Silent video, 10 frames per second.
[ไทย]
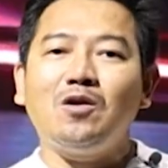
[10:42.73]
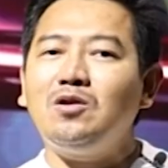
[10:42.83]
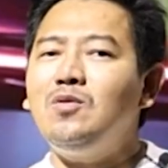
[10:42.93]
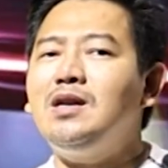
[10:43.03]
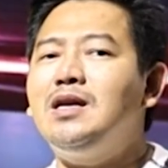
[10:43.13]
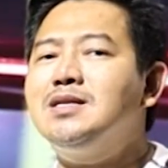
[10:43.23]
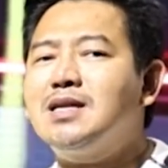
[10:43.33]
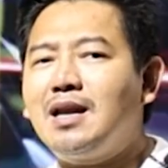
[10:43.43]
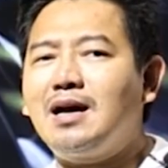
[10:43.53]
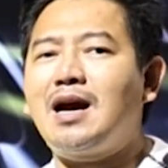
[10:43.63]
รถรุ่นนี้
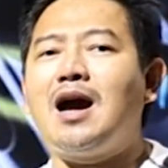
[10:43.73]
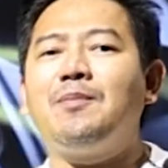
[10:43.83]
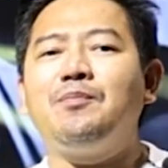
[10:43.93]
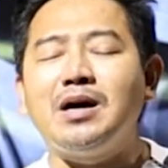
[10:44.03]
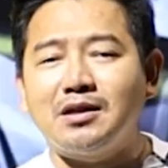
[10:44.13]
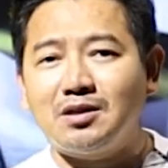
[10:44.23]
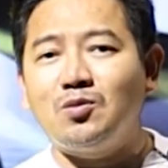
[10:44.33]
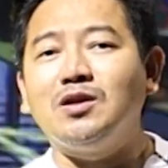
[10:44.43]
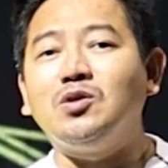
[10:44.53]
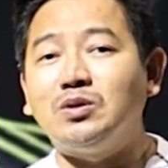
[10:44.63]
จะราคาเปิด
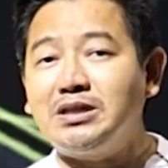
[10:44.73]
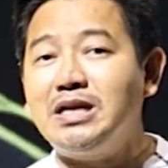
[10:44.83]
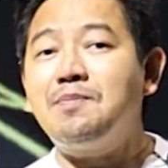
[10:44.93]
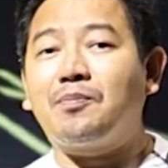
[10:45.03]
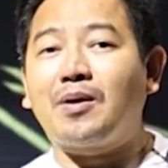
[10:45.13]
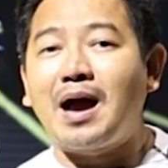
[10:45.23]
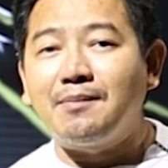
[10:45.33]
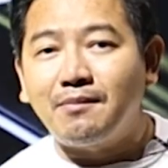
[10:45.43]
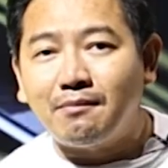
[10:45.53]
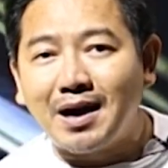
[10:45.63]
ตัวอยู่ที่ประ
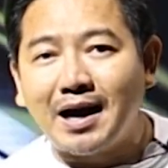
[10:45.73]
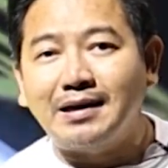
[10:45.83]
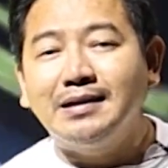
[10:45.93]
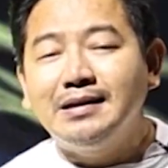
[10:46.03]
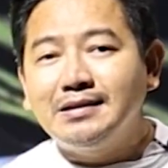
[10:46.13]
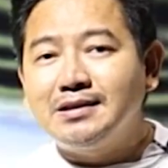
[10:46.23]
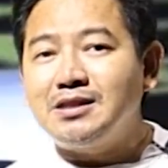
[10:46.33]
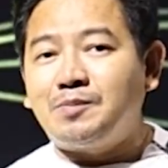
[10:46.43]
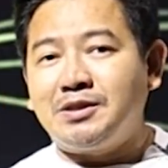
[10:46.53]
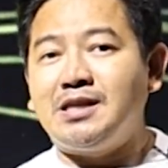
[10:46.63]
มาณ
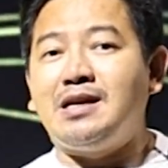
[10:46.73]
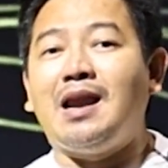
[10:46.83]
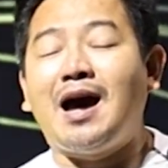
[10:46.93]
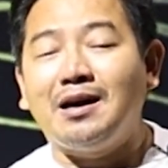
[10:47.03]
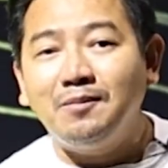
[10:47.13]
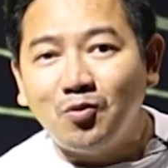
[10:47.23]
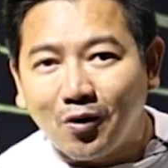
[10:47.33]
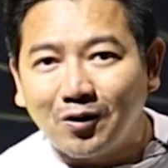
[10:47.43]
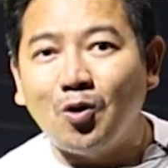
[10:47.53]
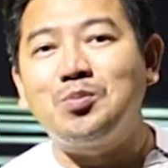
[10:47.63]
14ล้านบว
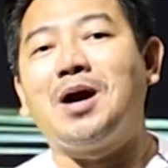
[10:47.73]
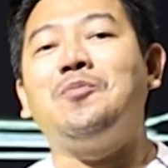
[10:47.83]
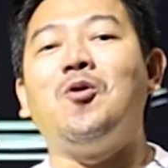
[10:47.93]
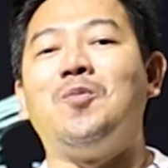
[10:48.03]
กลบครับ